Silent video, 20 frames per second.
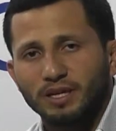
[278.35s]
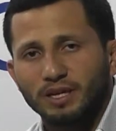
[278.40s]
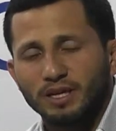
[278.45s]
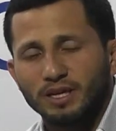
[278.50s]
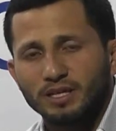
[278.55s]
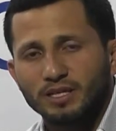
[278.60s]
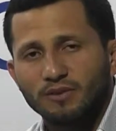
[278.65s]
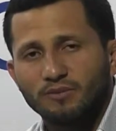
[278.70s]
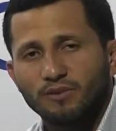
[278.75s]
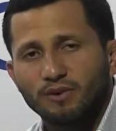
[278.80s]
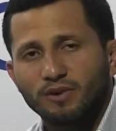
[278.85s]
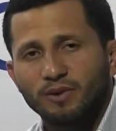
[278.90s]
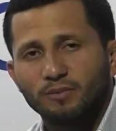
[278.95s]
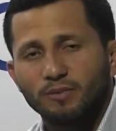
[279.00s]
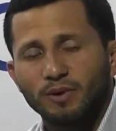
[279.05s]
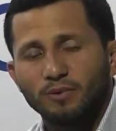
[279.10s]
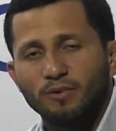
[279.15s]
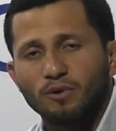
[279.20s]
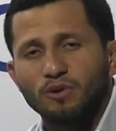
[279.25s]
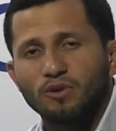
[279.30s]
de esa forma
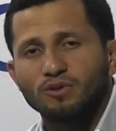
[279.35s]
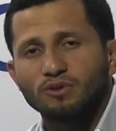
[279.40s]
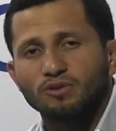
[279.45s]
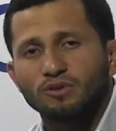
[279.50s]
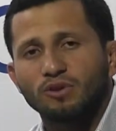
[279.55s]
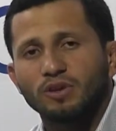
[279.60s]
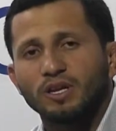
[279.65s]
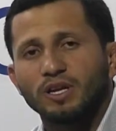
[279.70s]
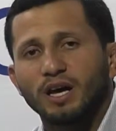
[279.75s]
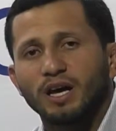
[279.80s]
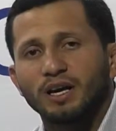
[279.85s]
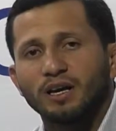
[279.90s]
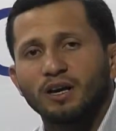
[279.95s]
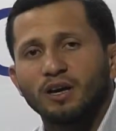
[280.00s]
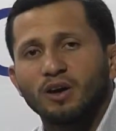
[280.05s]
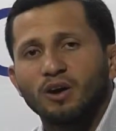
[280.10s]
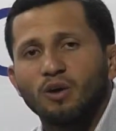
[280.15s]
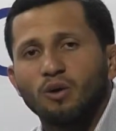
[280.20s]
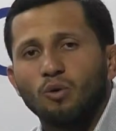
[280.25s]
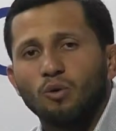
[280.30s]
podemos consolidar
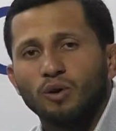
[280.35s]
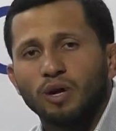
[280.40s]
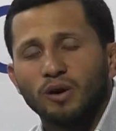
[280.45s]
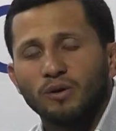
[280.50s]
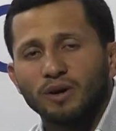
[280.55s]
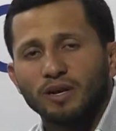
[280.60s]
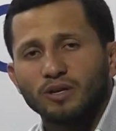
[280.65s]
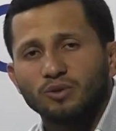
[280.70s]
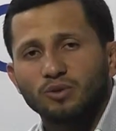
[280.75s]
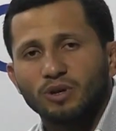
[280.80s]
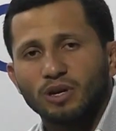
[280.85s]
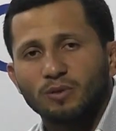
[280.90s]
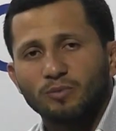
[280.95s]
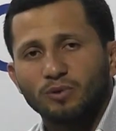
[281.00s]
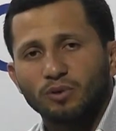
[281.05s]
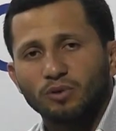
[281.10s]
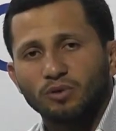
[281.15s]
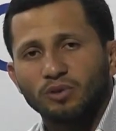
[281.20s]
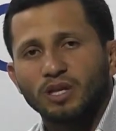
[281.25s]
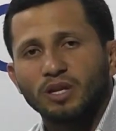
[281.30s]
una Venezuela
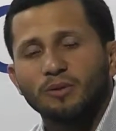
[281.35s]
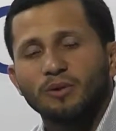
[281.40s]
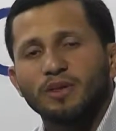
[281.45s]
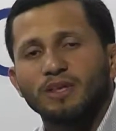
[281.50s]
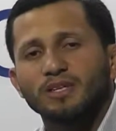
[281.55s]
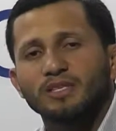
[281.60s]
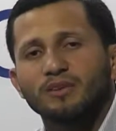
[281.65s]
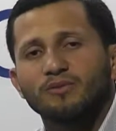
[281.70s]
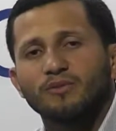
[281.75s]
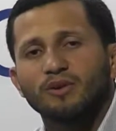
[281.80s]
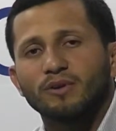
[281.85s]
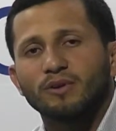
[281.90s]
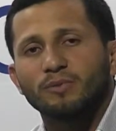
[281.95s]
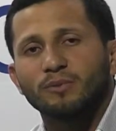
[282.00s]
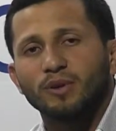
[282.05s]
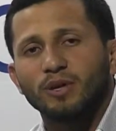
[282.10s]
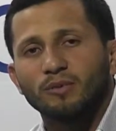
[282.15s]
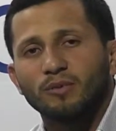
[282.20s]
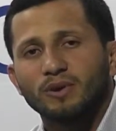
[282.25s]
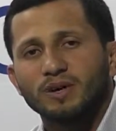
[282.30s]
productiva y de esa forma
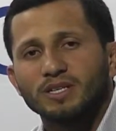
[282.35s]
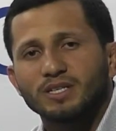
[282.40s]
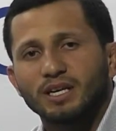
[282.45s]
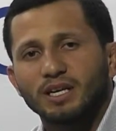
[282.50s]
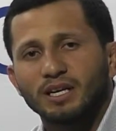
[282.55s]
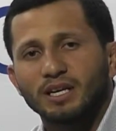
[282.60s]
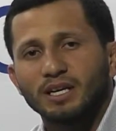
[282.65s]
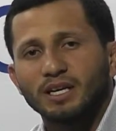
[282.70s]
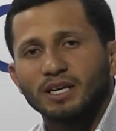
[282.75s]
podemos hacer